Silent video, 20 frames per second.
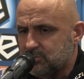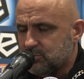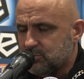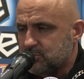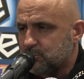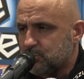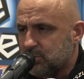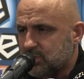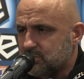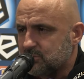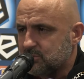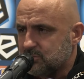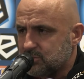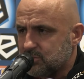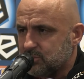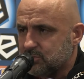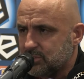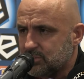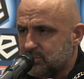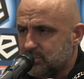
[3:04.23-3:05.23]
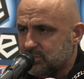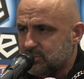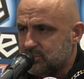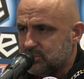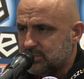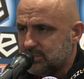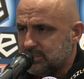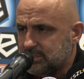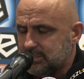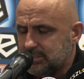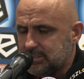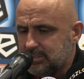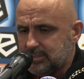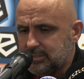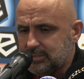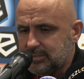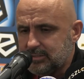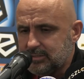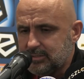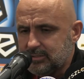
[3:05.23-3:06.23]
są bardzo istotne rzeczy i,
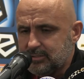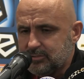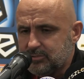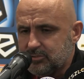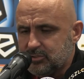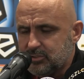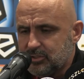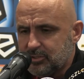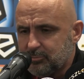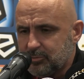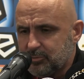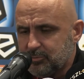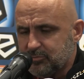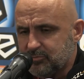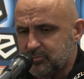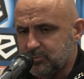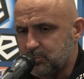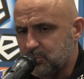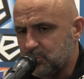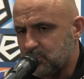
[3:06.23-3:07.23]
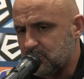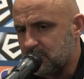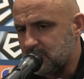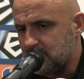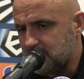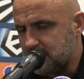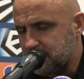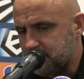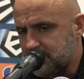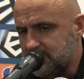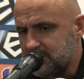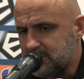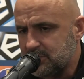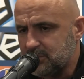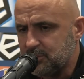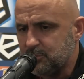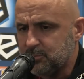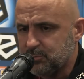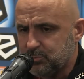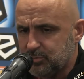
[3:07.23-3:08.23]
i, i dzisiaj mamy wybór między
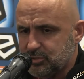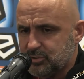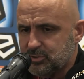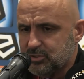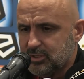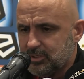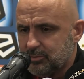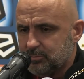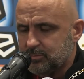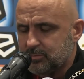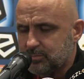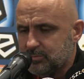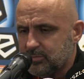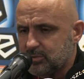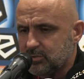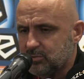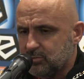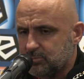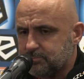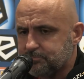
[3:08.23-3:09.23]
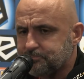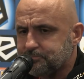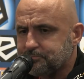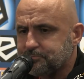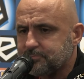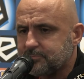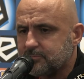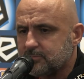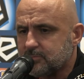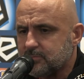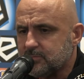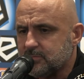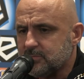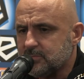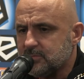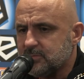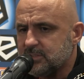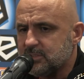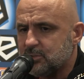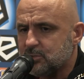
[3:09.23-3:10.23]
nimi Piszczkiem do
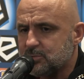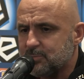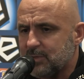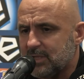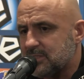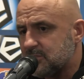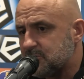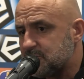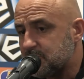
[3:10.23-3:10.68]
do zmiany.